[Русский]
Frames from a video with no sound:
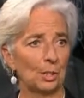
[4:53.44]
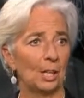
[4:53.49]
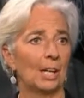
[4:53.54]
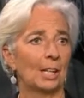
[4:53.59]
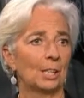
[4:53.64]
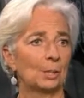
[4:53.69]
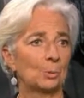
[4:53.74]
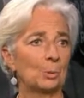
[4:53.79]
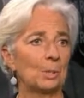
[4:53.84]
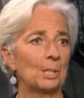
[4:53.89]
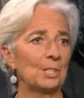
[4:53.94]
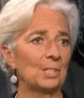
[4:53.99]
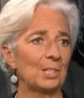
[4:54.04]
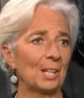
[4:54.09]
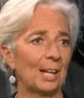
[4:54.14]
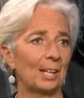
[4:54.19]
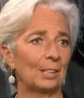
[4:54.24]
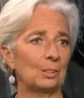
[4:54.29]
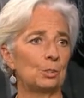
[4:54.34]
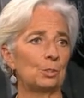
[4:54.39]
э, не
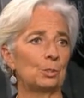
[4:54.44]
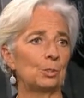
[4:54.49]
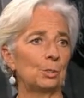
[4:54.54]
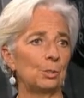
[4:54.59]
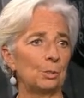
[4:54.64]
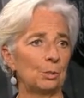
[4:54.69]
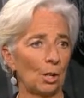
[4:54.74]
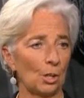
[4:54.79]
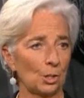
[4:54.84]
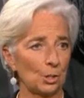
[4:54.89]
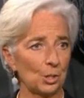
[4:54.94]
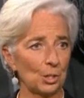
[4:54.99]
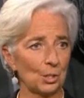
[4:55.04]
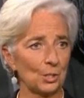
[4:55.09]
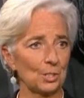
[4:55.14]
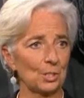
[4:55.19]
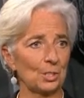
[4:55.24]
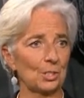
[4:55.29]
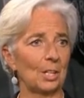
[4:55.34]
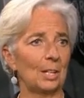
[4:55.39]
понадобилось э,
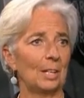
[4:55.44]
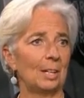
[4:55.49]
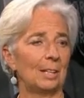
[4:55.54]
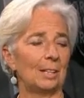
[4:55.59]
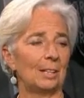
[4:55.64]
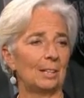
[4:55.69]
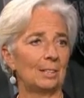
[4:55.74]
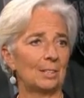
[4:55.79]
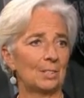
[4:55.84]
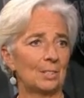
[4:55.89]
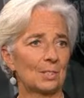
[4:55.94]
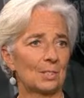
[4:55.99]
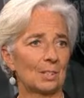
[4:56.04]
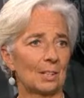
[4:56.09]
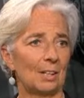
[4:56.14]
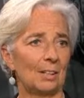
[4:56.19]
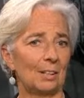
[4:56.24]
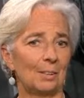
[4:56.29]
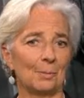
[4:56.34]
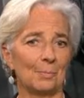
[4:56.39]

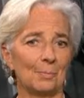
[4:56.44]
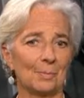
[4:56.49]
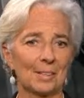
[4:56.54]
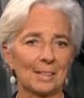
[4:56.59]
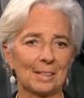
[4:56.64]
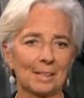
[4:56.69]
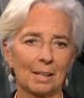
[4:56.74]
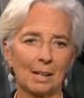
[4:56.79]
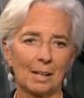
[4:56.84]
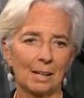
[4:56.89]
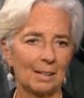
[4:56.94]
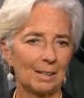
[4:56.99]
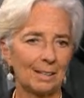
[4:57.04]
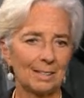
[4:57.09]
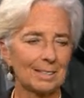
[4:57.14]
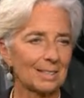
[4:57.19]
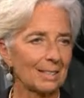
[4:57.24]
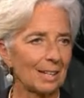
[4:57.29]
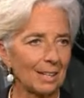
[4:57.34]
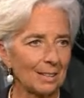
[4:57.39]
реструктурировать,
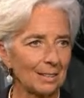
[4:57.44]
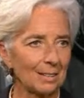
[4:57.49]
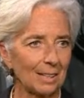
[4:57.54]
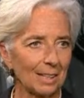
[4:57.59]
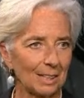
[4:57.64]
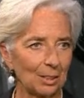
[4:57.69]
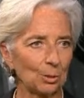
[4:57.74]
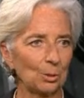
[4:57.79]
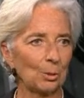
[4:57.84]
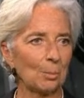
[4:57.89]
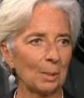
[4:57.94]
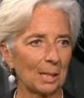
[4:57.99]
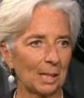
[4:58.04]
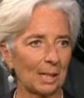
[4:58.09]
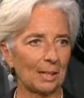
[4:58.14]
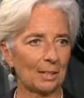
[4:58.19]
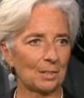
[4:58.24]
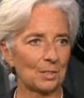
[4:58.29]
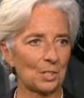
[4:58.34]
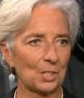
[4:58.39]
приспосабливаться
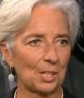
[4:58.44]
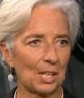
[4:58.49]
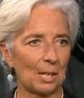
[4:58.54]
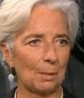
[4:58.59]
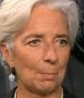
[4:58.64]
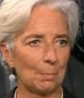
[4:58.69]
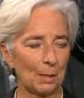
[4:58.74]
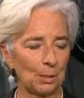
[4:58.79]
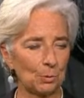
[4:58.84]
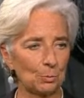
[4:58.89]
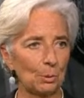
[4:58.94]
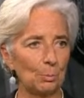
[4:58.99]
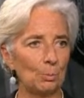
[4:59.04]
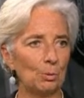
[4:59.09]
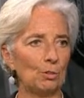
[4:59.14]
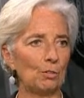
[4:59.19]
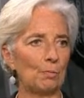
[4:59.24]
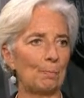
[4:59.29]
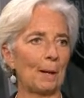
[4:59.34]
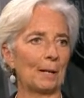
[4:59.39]
Греции,
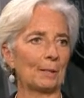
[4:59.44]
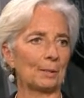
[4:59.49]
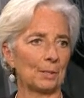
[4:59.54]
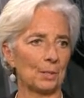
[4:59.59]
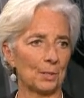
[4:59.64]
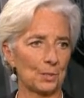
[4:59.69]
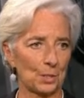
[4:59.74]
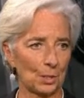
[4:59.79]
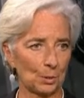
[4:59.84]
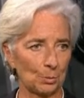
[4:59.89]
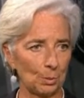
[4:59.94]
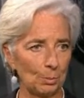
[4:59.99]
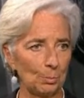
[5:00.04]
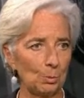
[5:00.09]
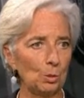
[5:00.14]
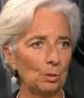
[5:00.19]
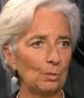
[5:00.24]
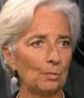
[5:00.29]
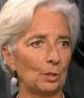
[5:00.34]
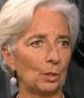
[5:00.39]
реформировать себя.
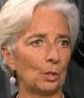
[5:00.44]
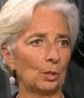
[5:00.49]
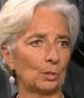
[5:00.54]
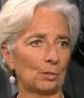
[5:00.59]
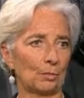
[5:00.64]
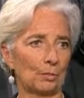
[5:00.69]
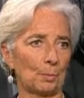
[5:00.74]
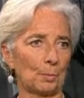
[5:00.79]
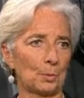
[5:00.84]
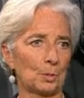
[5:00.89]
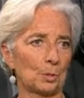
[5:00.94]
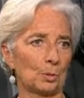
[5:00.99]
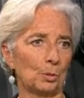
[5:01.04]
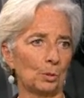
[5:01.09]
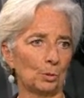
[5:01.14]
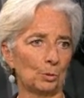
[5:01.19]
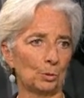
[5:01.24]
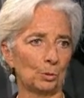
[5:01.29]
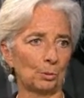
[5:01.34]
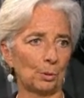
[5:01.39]
Речь идет
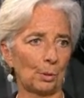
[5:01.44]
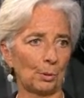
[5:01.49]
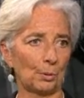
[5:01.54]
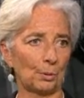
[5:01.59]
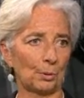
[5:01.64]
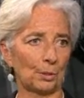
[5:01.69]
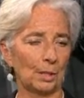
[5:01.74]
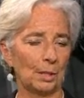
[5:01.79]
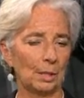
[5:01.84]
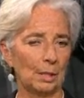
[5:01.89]
об э,